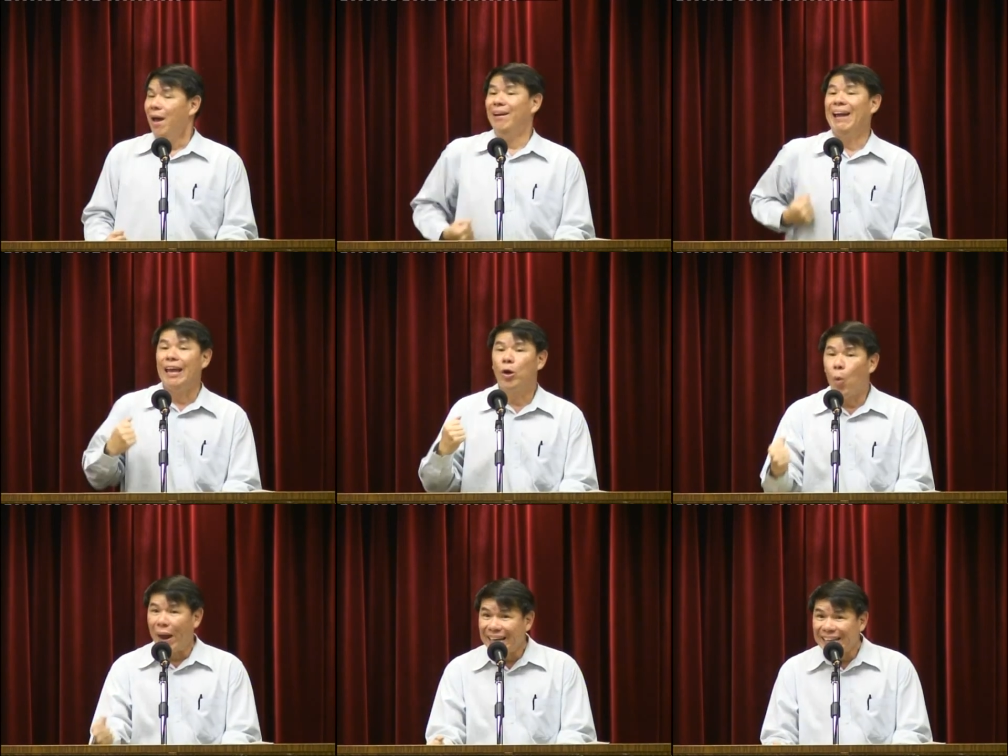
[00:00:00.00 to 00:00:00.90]
来
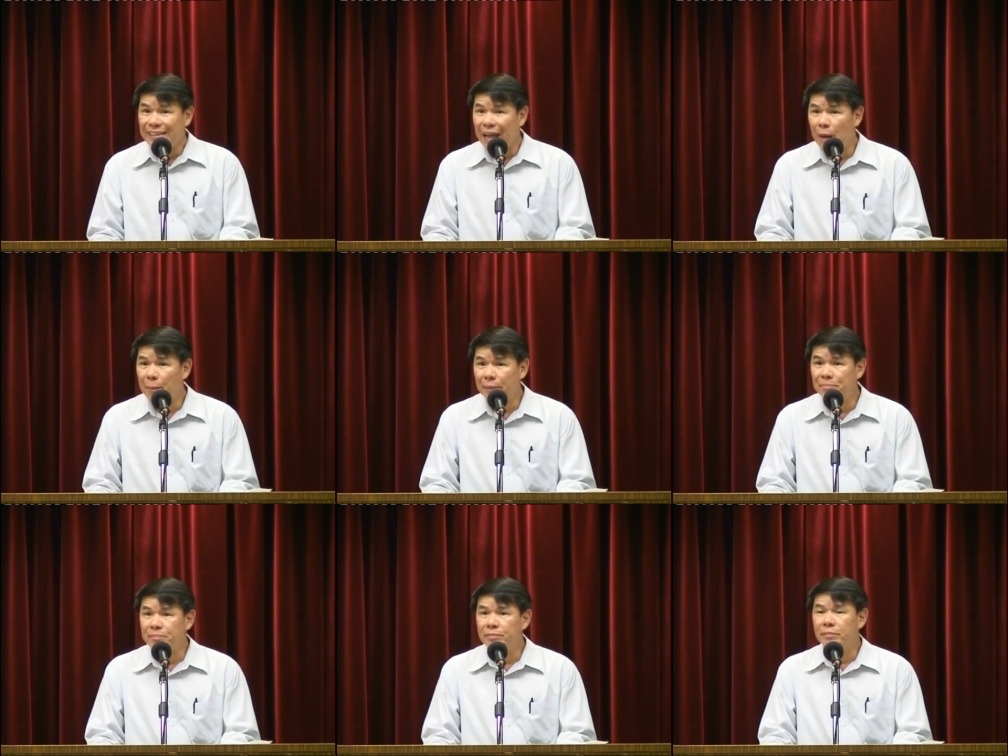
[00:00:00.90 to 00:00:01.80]
管理他
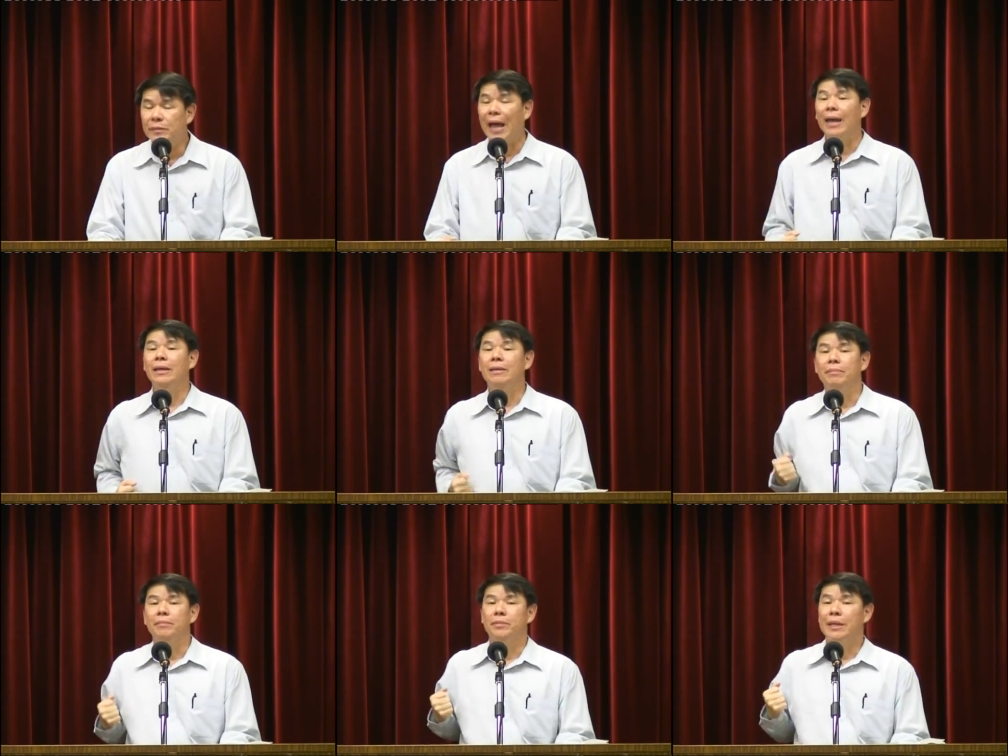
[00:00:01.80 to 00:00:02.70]
们，来
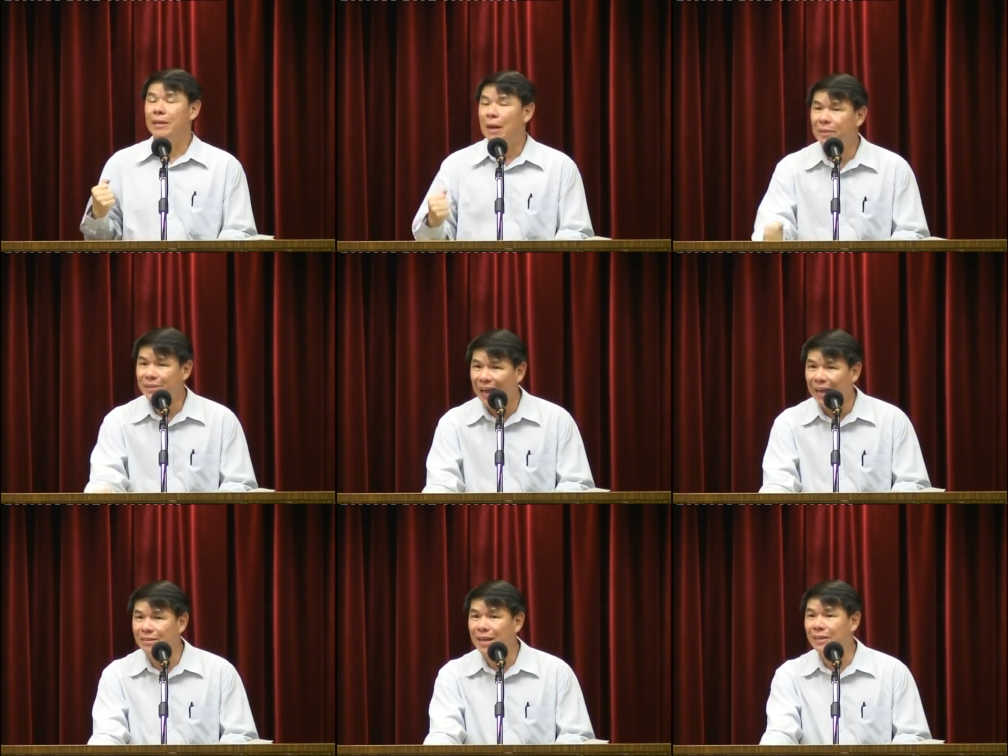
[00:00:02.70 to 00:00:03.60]
替他们
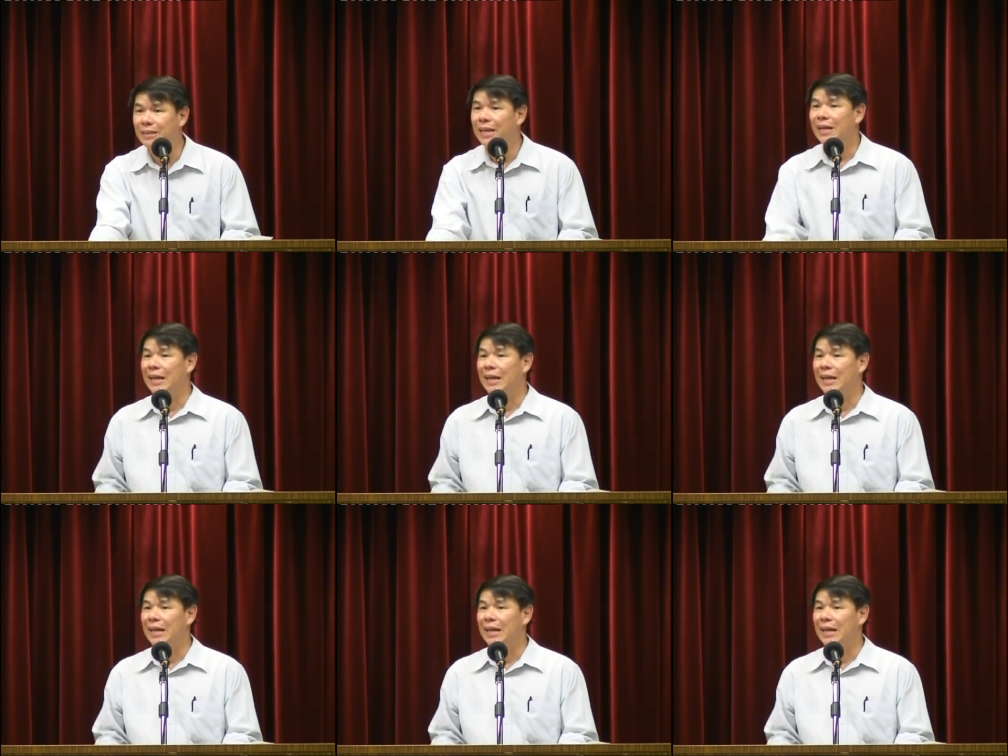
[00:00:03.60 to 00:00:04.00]
打战，